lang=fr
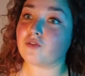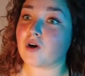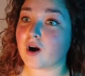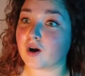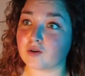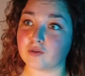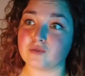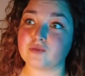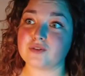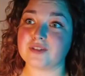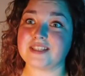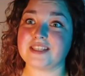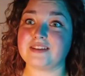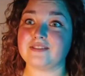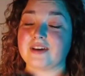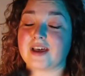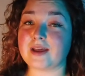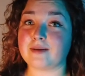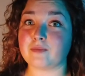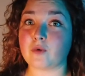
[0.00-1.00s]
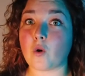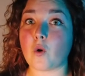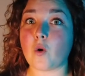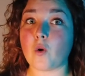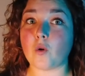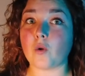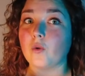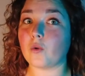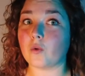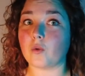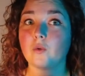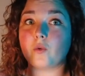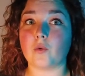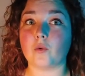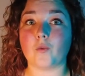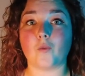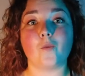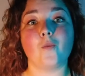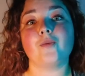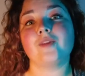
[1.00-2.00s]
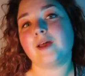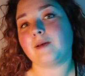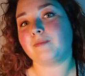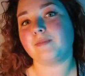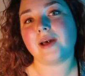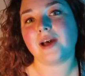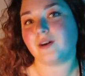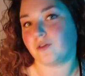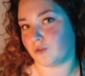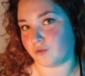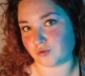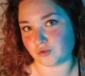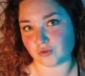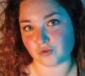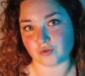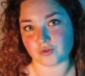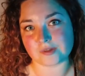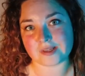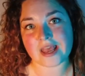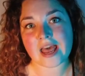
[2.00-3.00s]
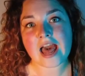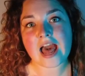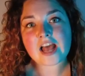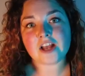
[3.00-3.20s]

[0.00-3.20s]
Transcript: voir que c'est vraiment euh, on n'a pas grand chose.